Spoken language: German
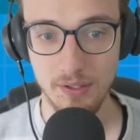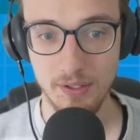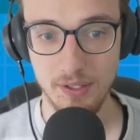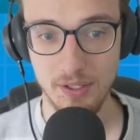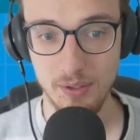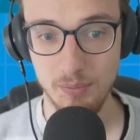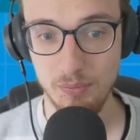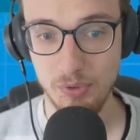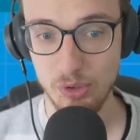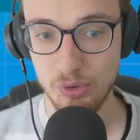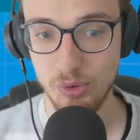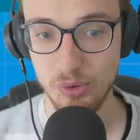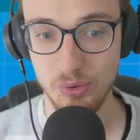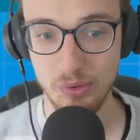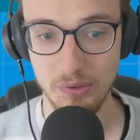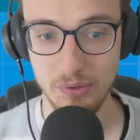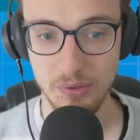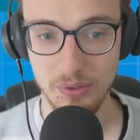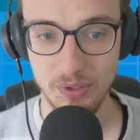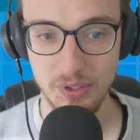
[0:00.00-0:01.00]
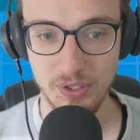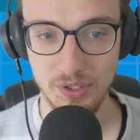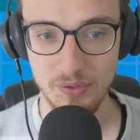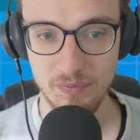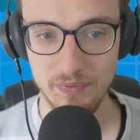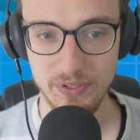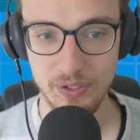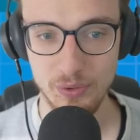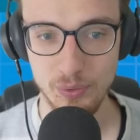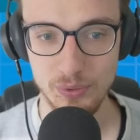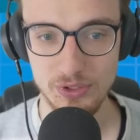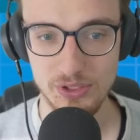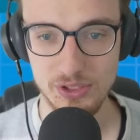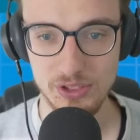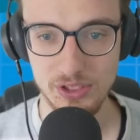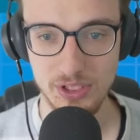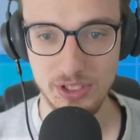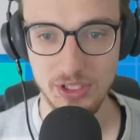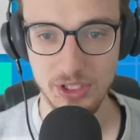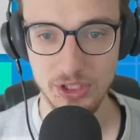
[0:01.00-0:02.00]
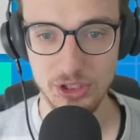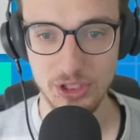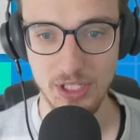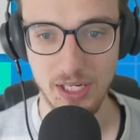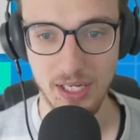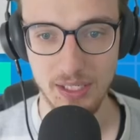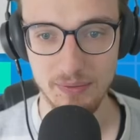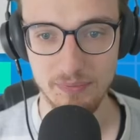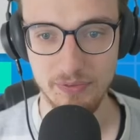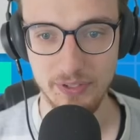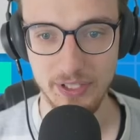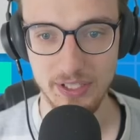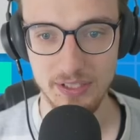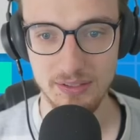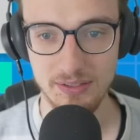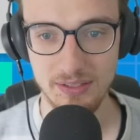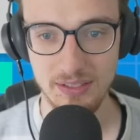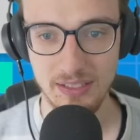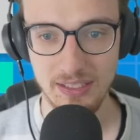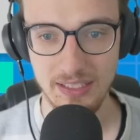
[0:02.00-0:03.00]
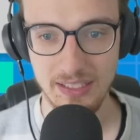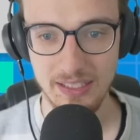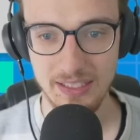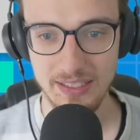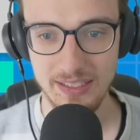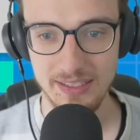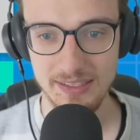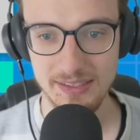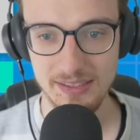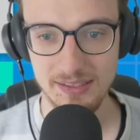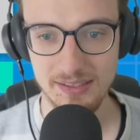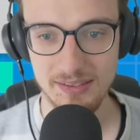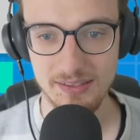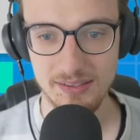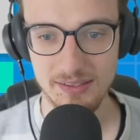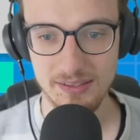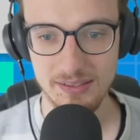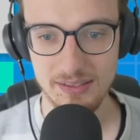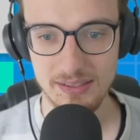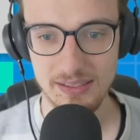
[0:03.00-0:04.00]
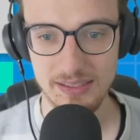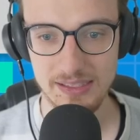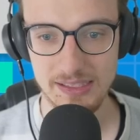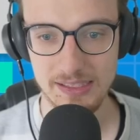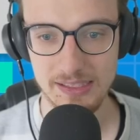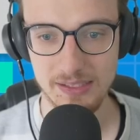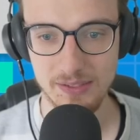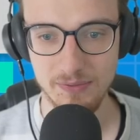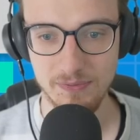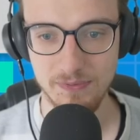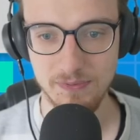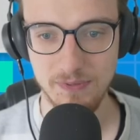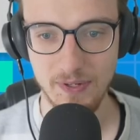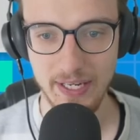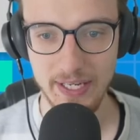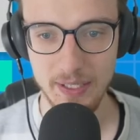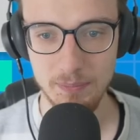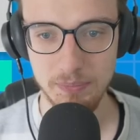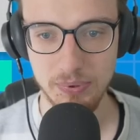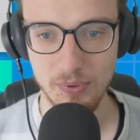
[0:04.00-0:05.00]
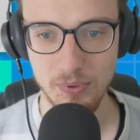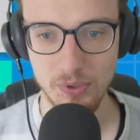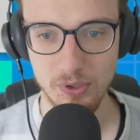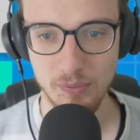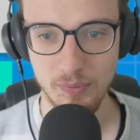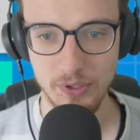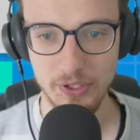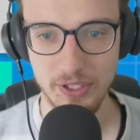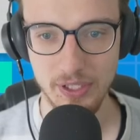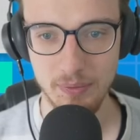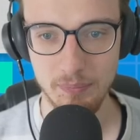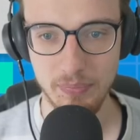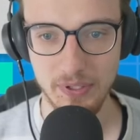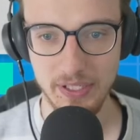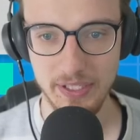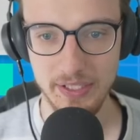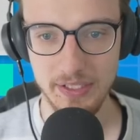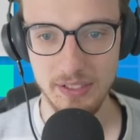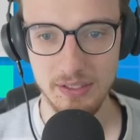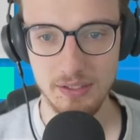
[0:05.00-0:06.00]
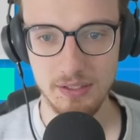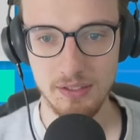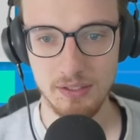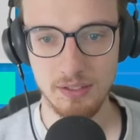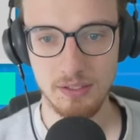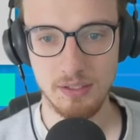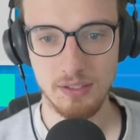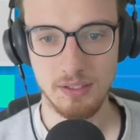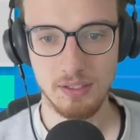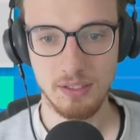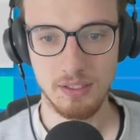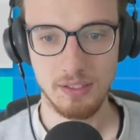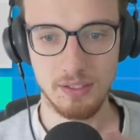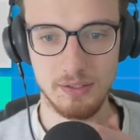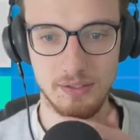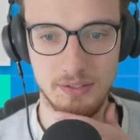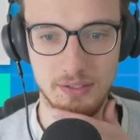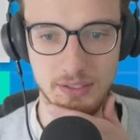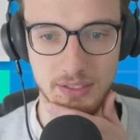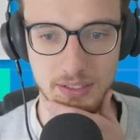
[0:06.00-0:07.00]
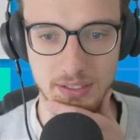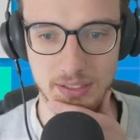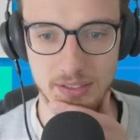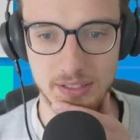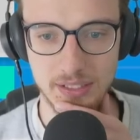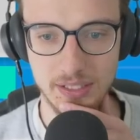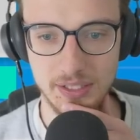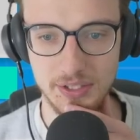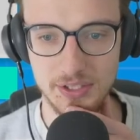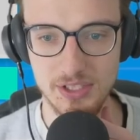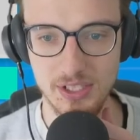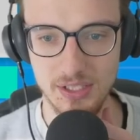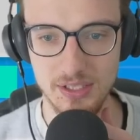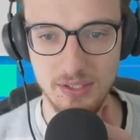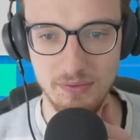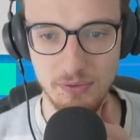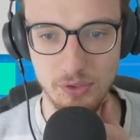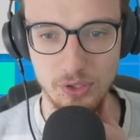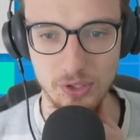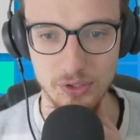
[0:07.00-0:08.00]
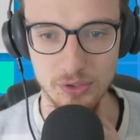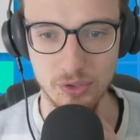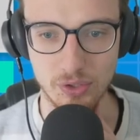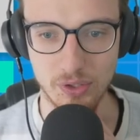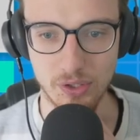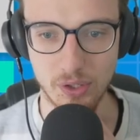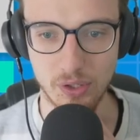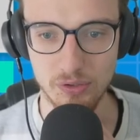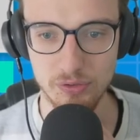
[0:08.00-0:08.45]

Äh, mal gucken, wie gut sie sich hier schlagen werden. Hier sind zwei Pokémon dabei, die die Initiative-Kontrolle